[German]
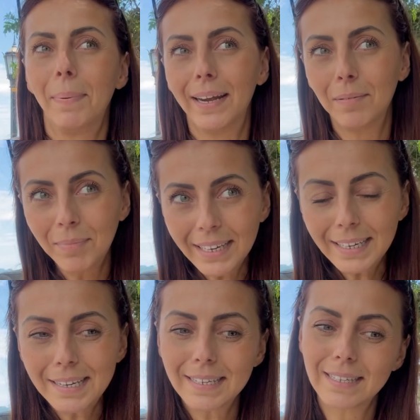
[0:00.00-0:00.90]
Bei den
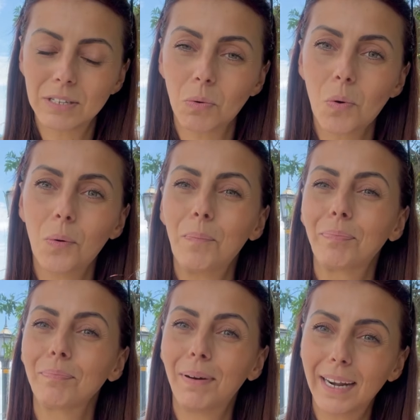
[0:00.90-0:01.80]
Mieten ist es so,
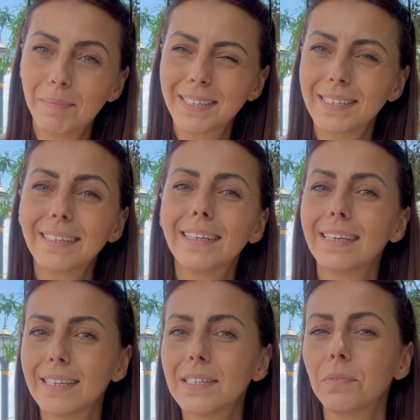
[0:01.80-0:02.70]
Panama
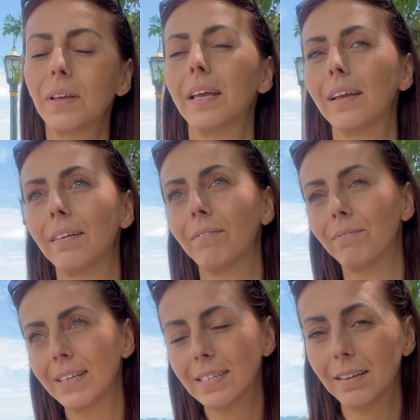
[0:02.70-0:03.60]
City ist,
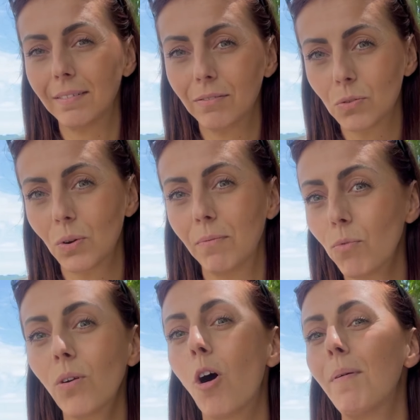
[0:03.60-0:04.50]
was so
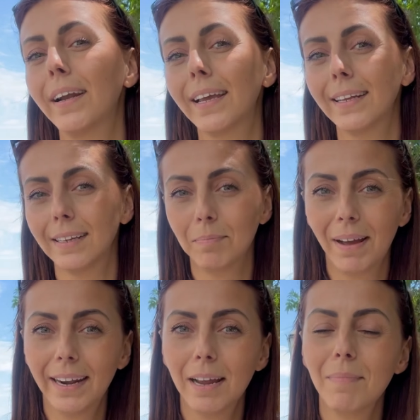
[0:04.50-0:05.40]
den Wohnraum angeht, in
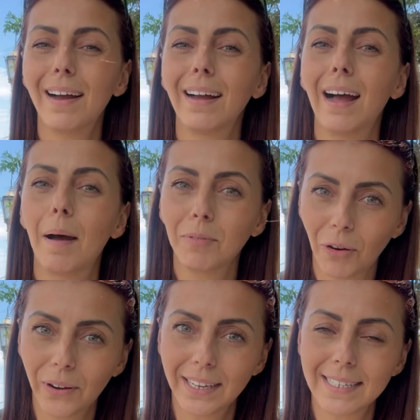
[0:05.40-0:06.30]
Panama am
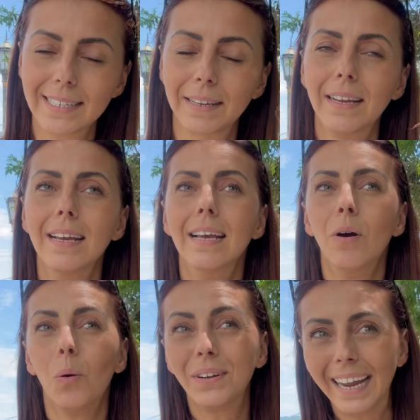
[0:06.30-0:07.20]
teuersten.
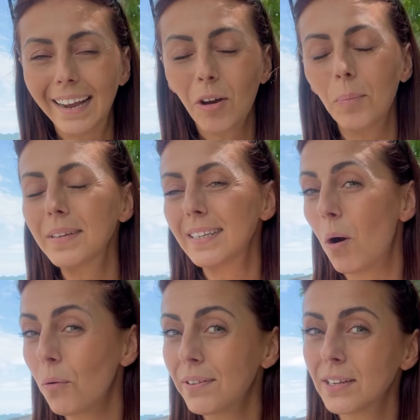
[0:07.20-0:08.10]
Und da kommt es
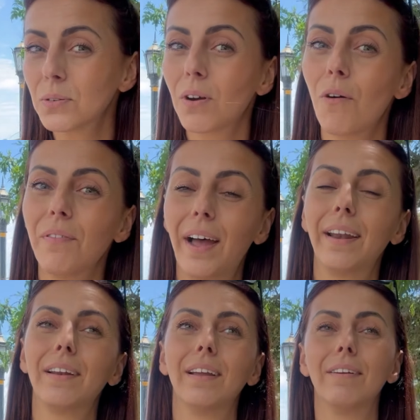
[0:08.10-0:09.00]
auch wieder so drauf
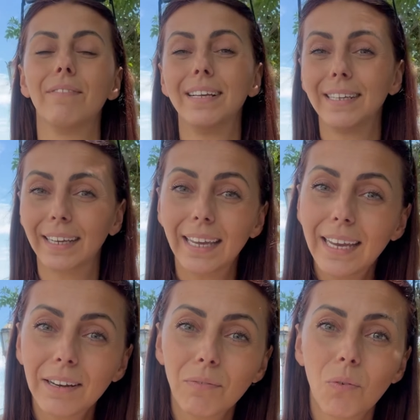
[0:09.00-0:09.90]
an, in welcher
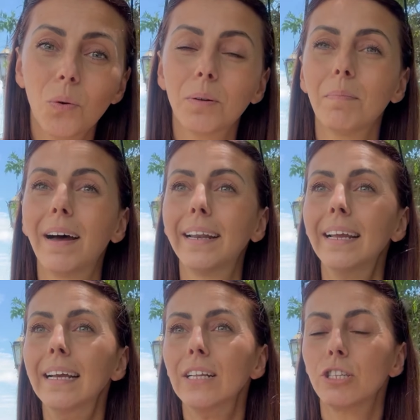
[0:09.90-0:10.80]
Gegend wohnt man.